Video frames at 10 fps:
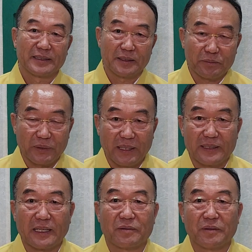덕분에
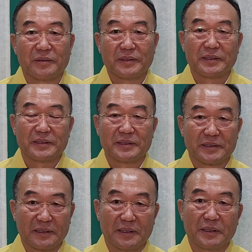했다고
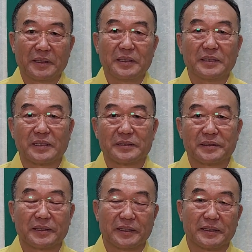늘
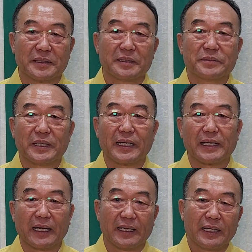예,
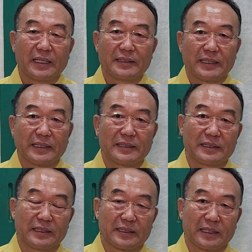겸허하게
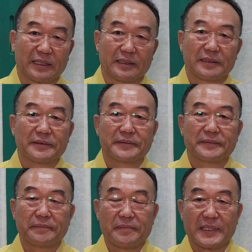자신이
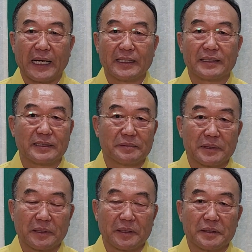자리를
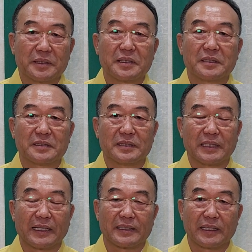
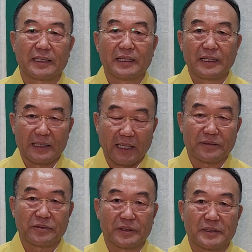흐트러지지 않게 갈
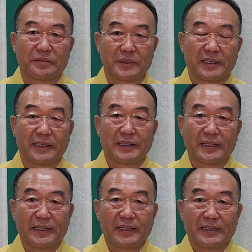수 있습니다.
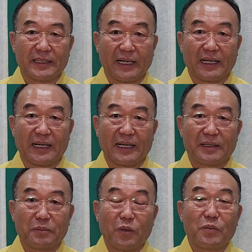
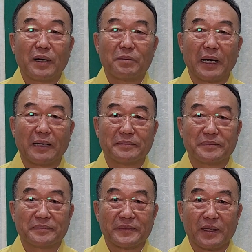자, 몸과 마음,
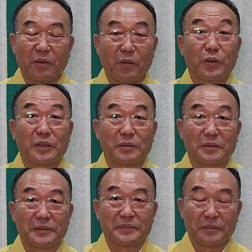
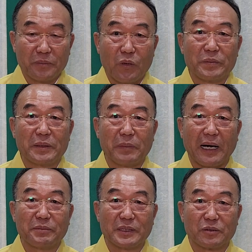오히려 몸이
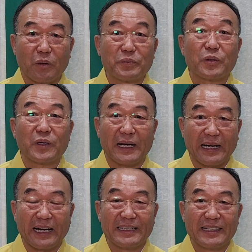마음을 돕도록
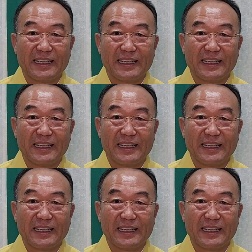하라.